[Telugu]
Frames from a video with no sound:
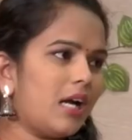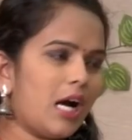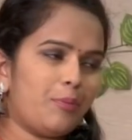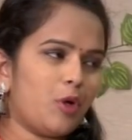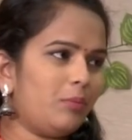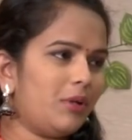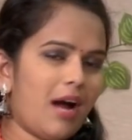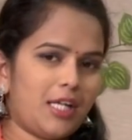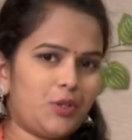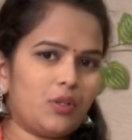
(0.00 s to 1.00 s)
ఆ ప్రాబ్లం
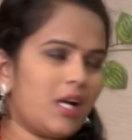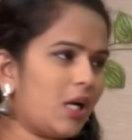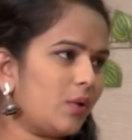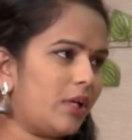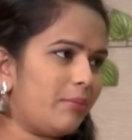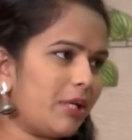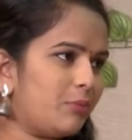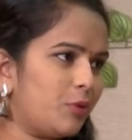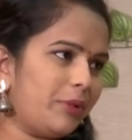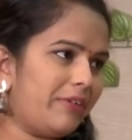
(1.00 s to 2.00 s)
హార్ట్ స్ట్రోక్ రాకుండా
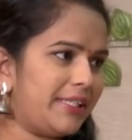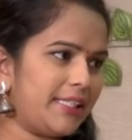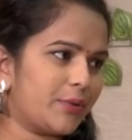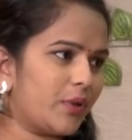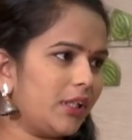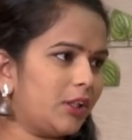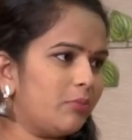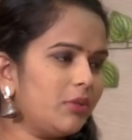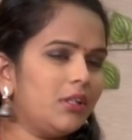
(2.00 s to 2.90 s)
మనము ప్రివెంట్ చేసుకోగలుగుతాం